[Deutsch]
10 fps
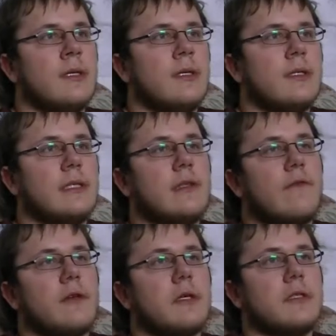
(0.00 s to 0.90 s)
sind
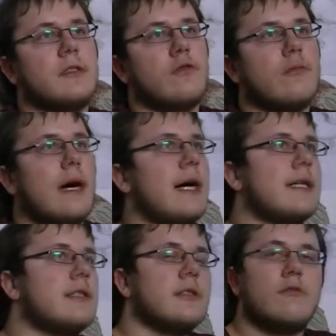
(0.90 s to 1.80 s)
wir dann so um
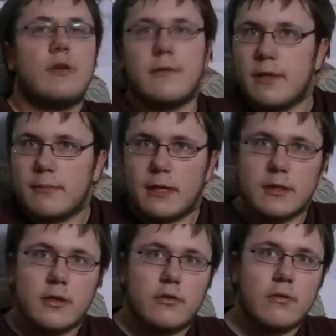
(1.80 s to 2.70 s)
18 Uhr in Weimar
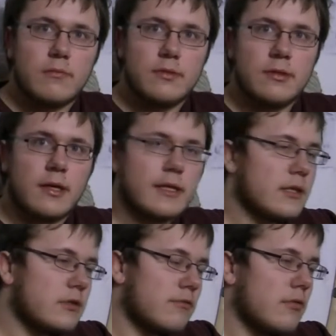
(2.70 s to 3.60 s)
angekommen,
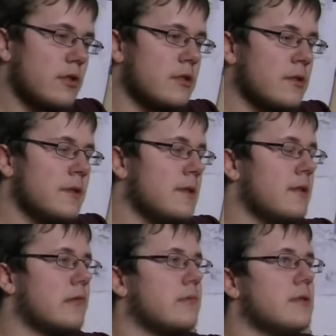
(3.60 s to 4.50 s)
eingetrudelt
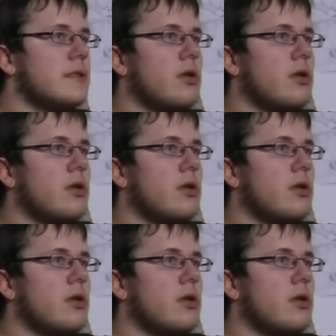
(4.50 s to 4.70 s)
und